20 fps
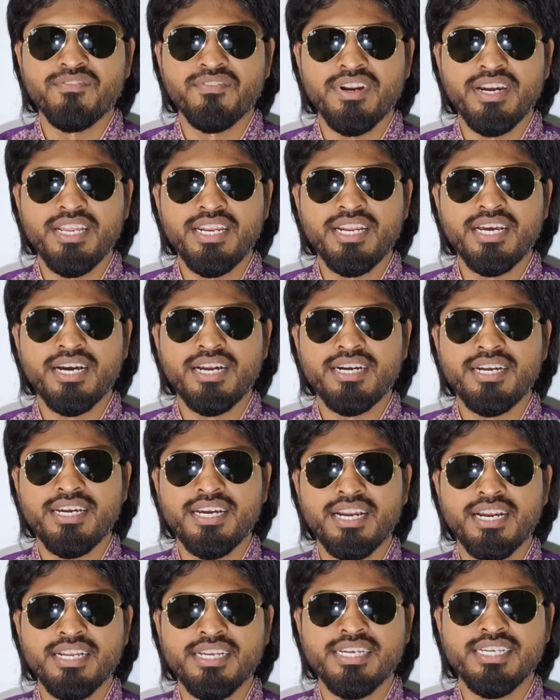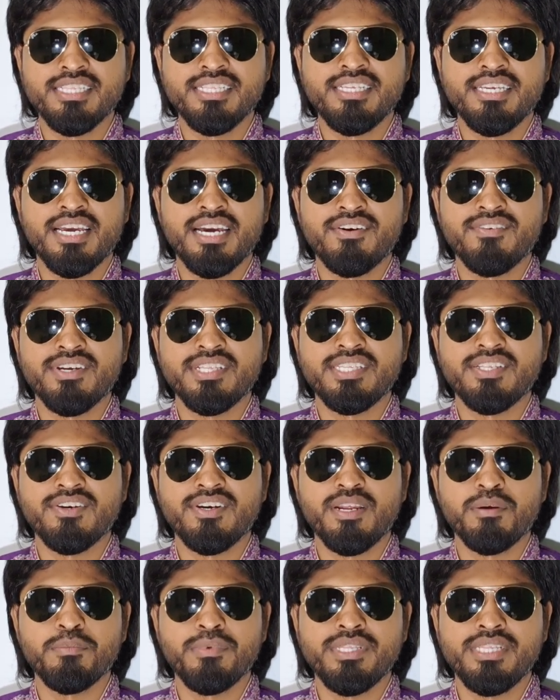வெளிநாடுகள் இந்தியாவை
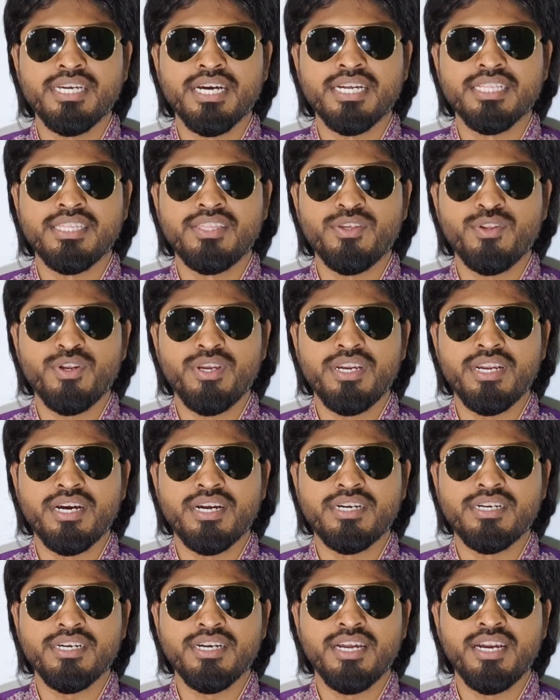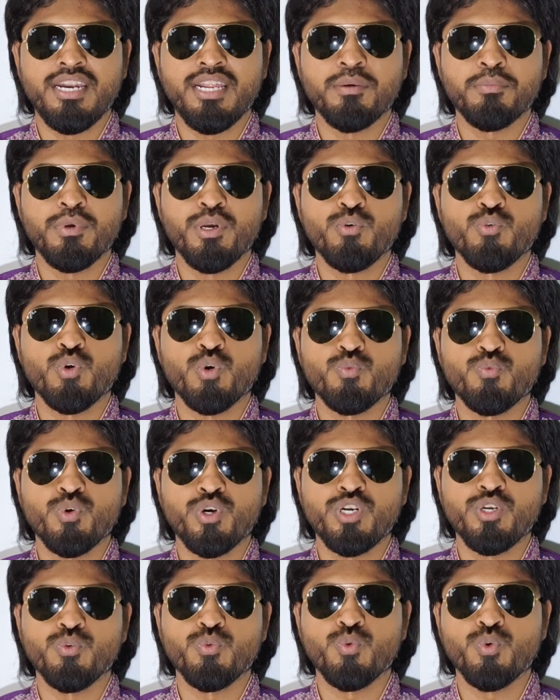தவிர மீதி அத்தனை நாடுகள்லையுமே
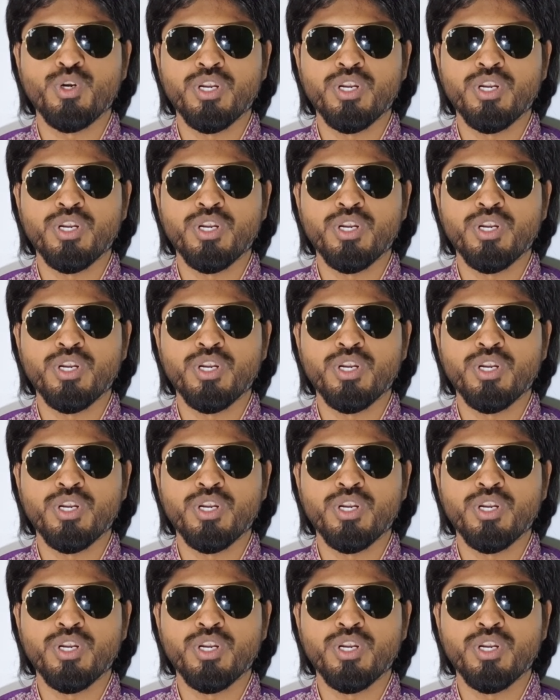ஒவ்வொரு